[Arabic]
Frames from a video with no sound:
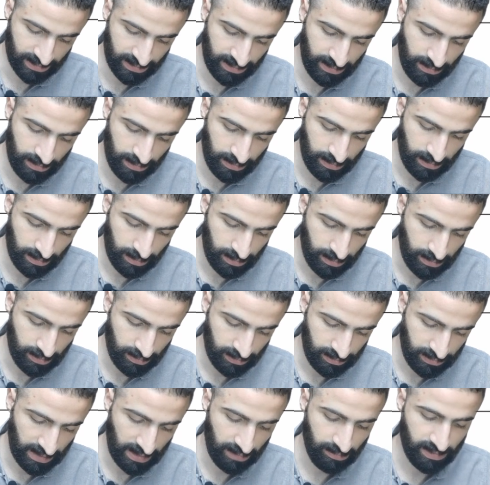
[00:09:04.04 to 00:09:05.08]
دي
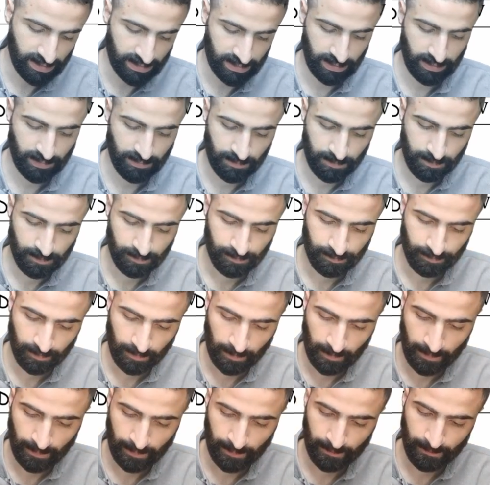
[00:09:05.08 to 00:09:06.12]
يا اما دي
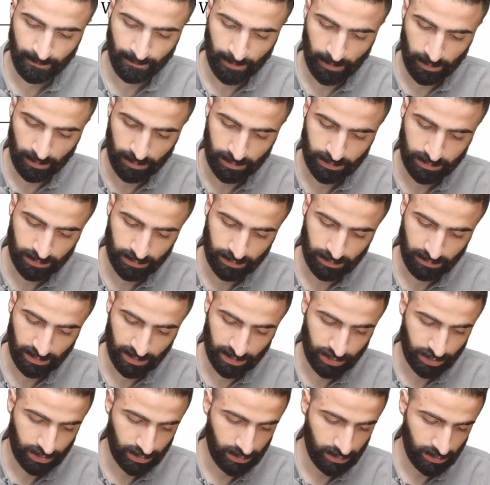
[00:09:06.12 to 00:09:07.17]
خلاص
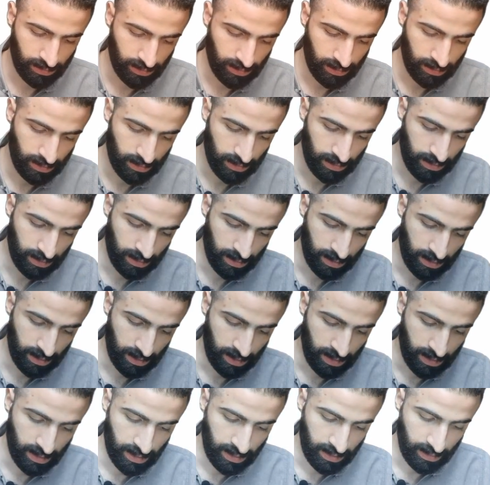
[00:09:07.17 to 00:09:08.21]
ماشي
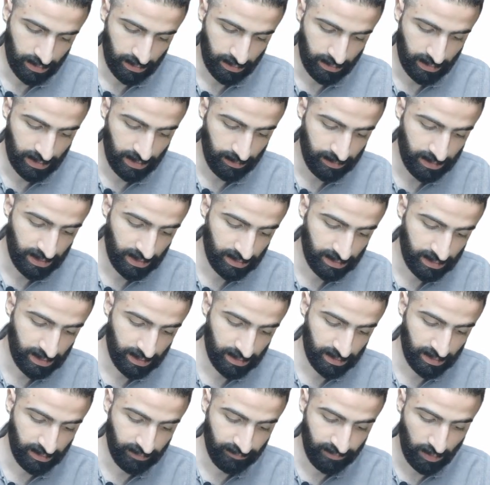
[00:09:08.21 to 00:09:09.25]
جبت انت
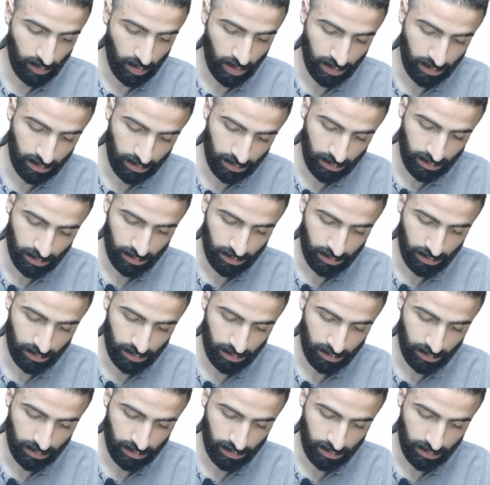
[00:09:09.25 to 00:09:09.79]
ان ال v 1